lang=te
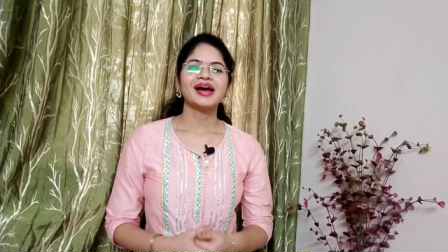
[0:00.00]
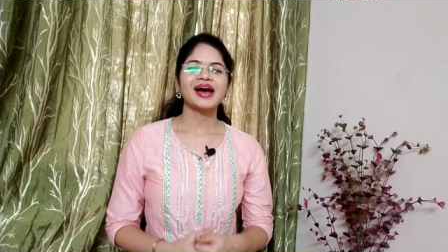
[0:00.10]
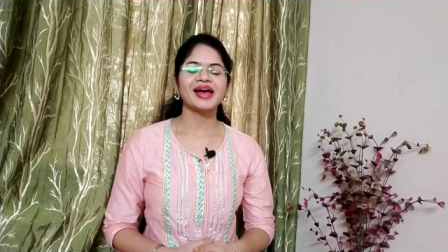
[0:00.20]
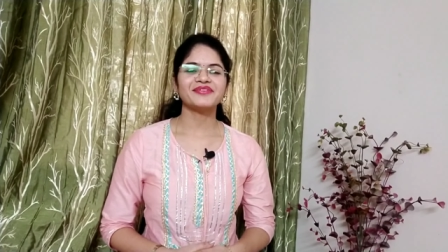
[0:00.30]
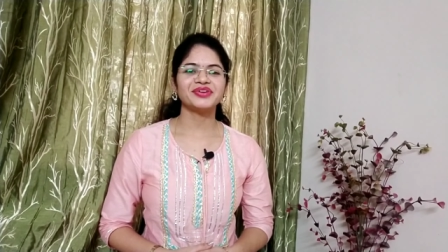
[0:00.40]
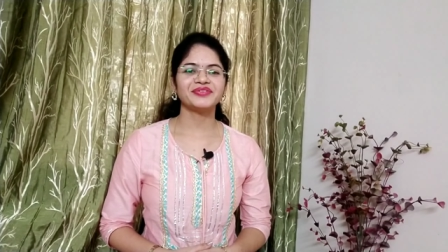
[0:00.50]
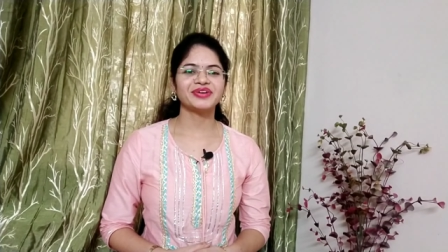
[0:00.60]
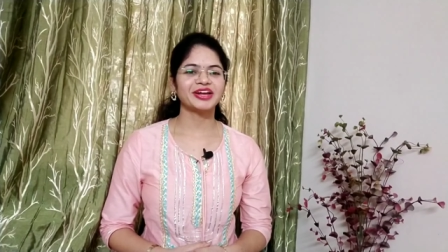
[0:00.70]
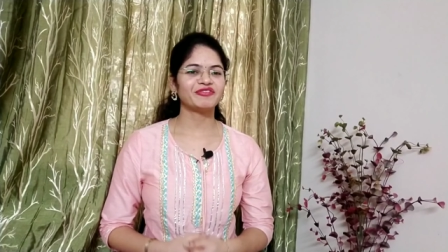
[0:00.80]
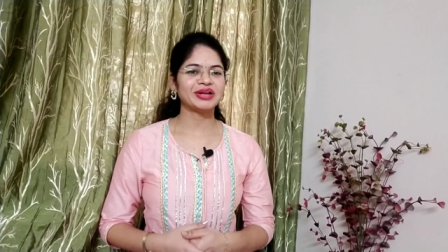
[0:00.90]
హాయ్
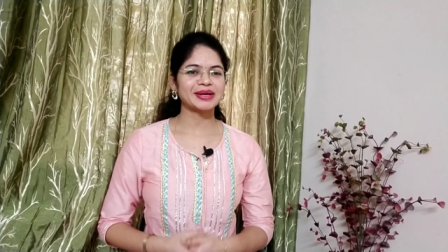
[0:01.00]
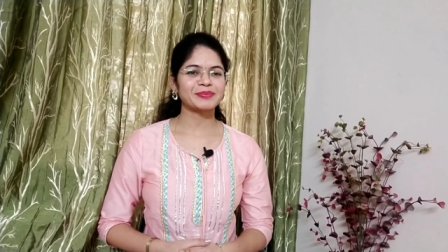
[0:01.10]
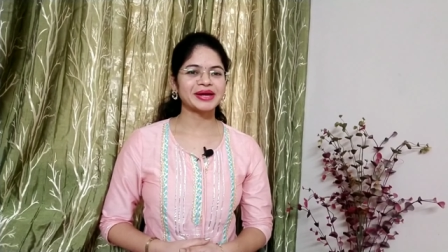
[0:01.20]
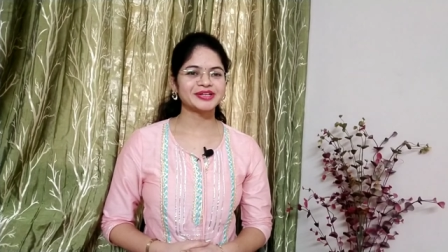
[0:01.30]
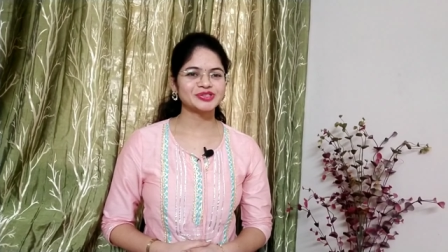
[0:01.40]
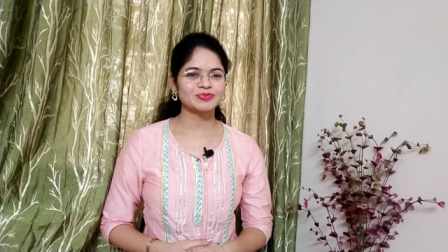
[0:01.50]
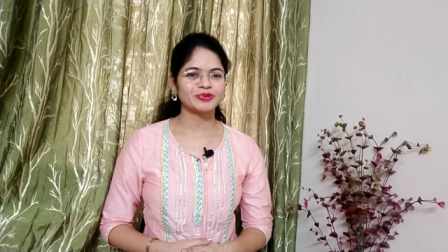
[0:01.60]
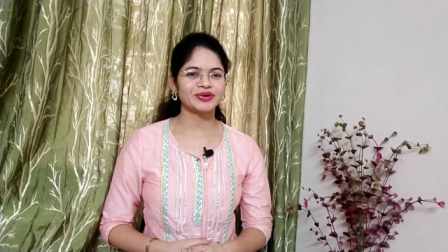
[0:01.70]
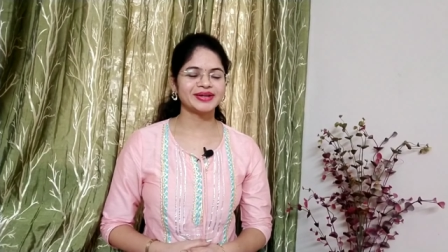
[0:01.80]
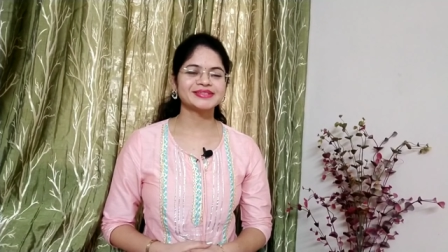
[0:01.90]
ఎవ్రీవన్ వెల్కమ్ బ్యాక్ టు స్మో
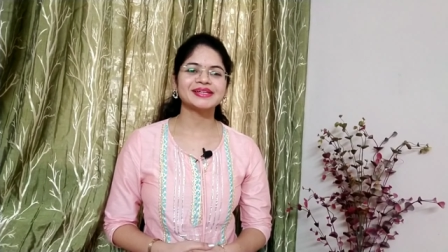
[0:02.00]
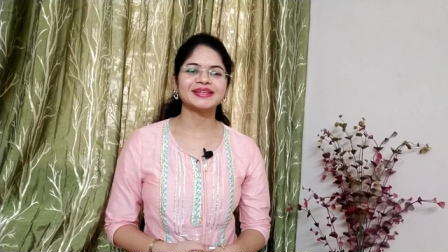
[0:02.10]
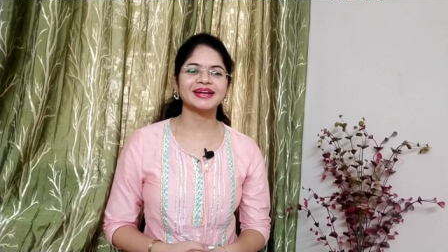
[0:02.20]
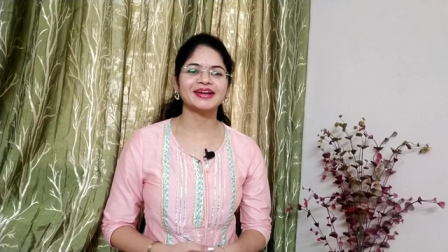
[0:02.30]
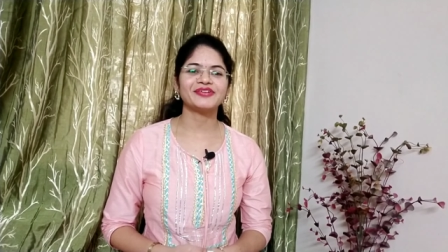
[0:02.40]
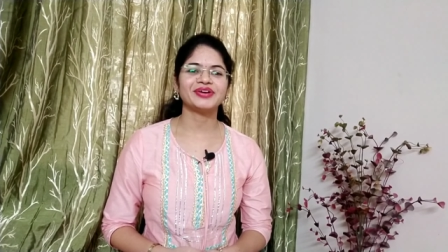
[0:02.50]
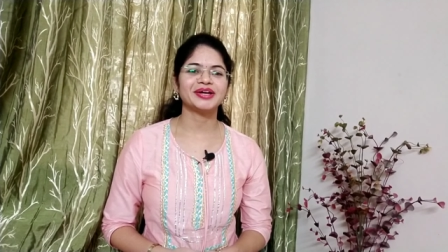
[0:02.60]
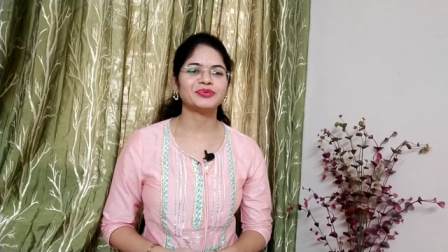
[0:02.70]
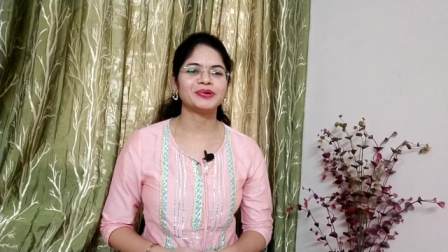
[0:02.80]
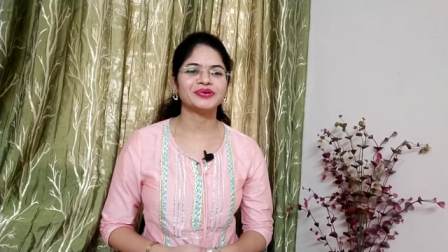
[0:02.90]
అందరు ఎలా
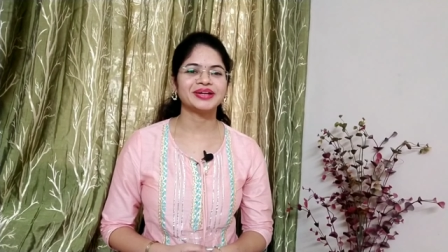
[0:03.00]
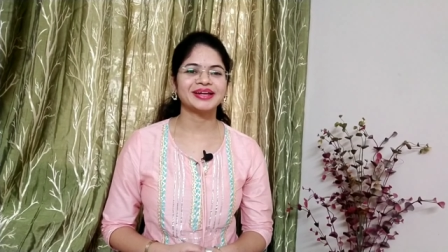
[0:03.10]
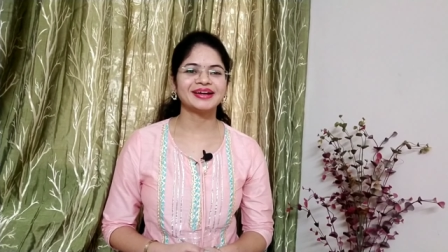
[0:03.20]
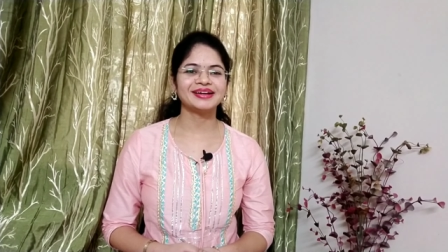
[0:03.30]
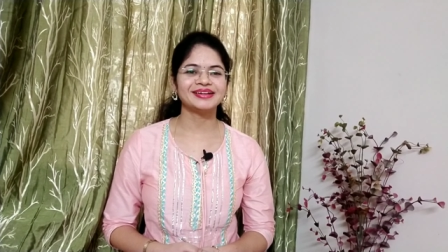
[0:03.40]
ఉన్నారు బాగున్నారా